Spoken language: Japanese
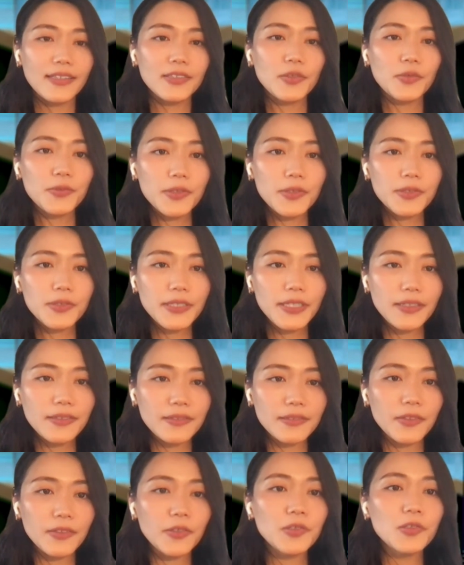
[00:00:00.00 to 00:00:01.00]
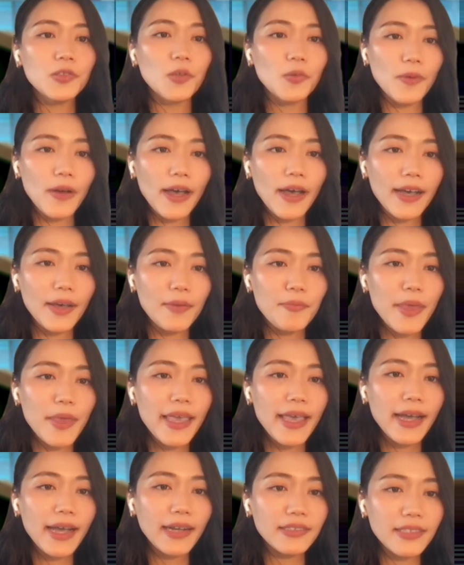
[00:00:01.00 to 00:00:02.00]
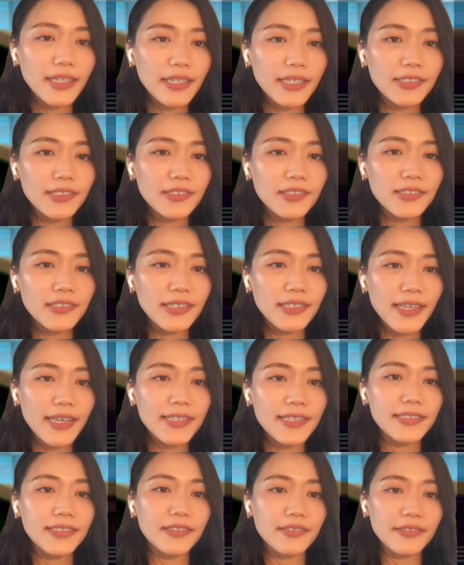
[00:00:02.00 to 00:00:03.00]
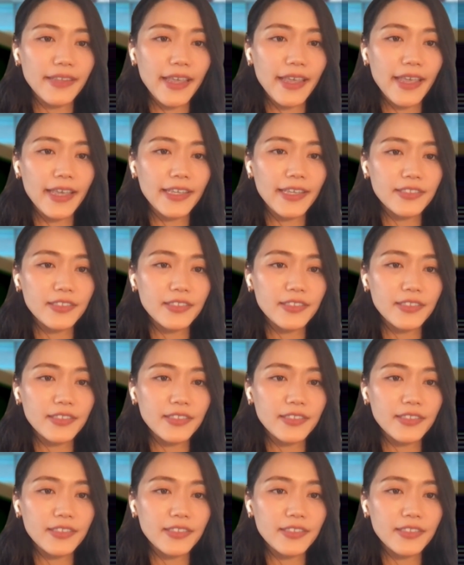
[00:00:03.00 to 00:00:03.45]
ソフトスキルっていうのは明白な基準がないスキルで、